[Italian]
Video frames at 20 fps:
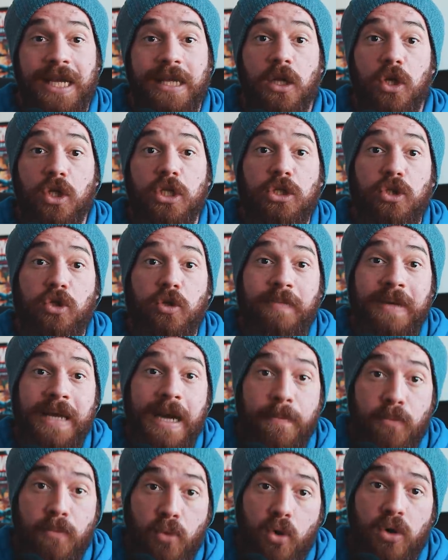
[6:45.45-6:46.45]
andrò ad
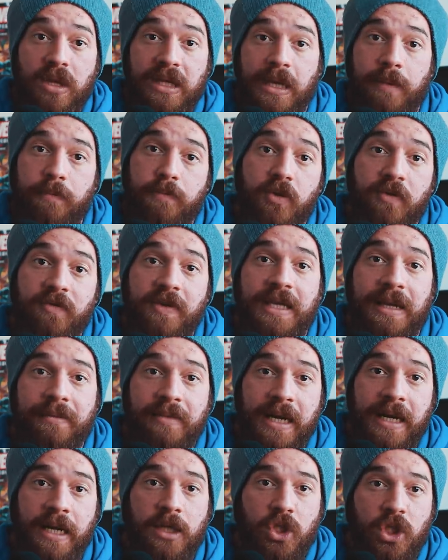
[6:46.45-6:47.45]
assorbire molta più
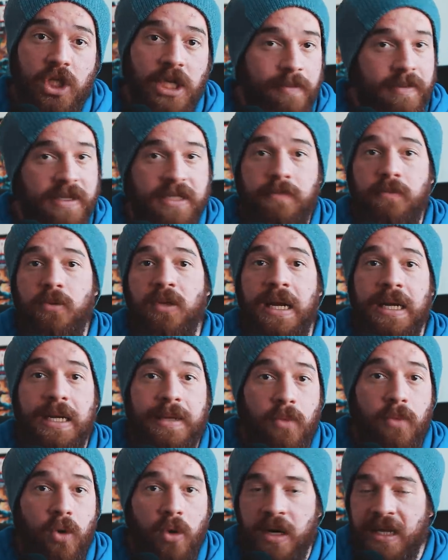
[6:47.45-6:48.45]
vitamina C, per esempio dal
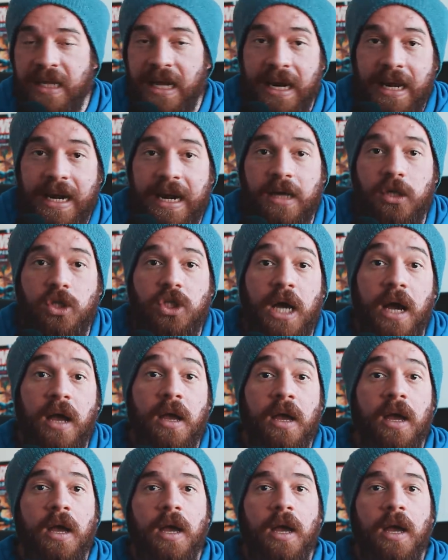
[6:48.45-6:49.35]
limone, dall'arancia,